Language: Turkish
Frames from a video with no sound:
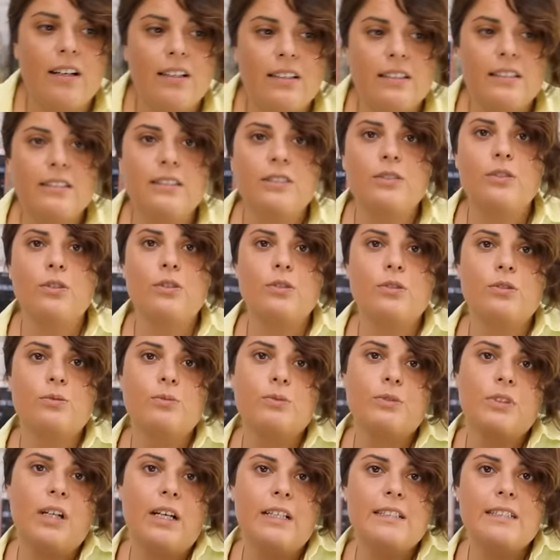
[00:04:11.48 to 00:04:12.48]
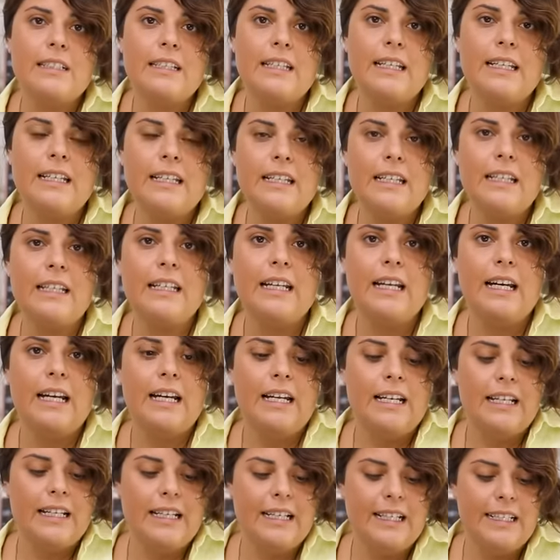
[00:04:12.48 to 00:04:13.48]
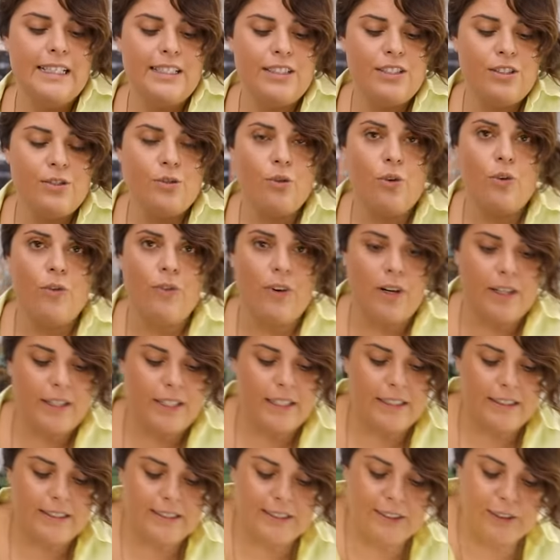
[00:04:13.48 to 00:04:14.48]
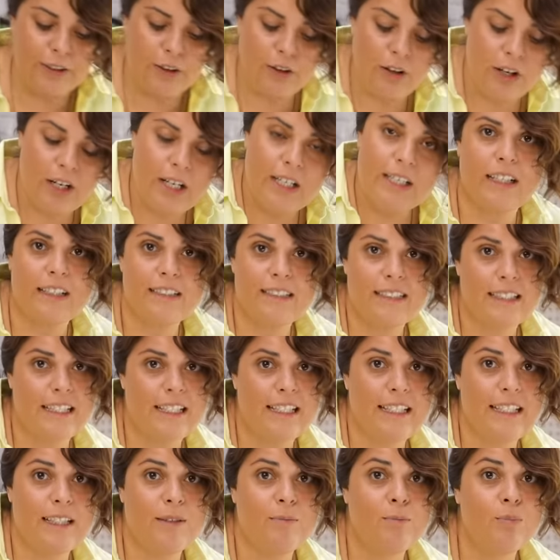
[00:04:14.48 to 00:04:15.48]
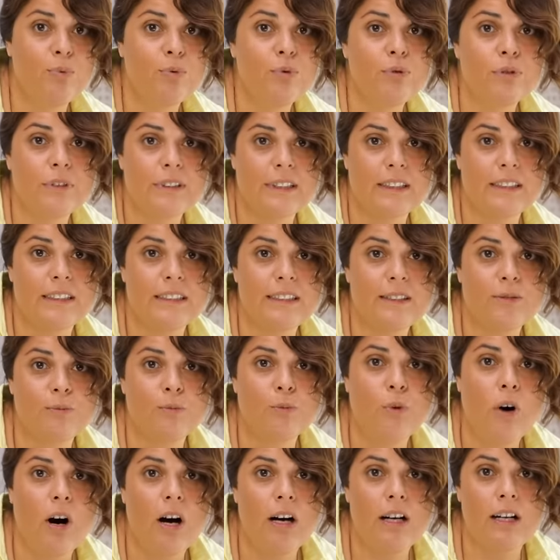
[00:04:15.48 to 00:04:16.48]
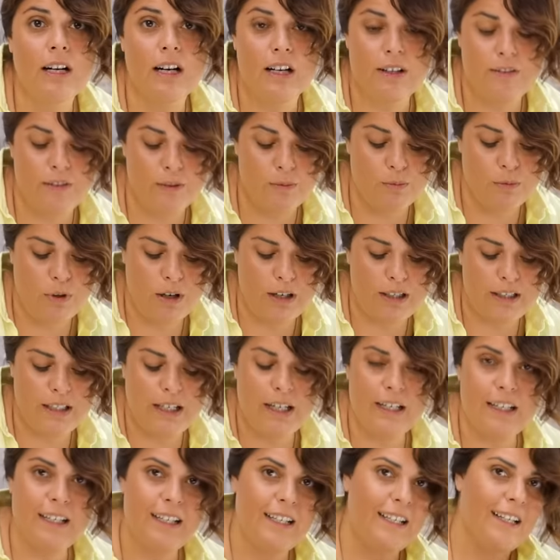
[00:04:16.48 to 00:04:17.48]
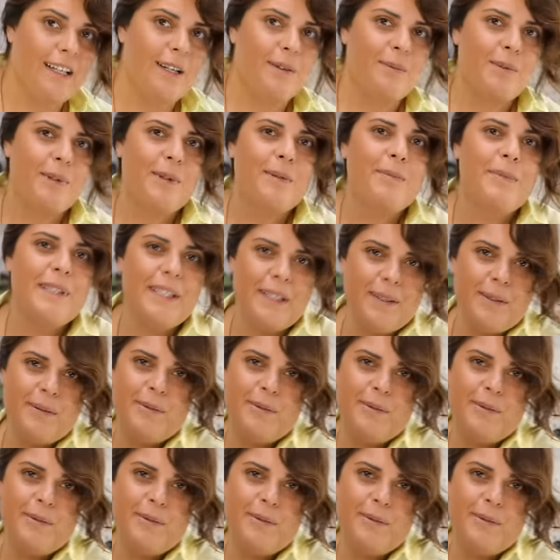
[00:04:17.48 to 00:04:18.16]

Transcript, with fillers: Aklınızda olsun bu taze kekik e, işi çok fark ettiriyor. Taze kekik bulursanız muhakkak ve muhakkak böyle bir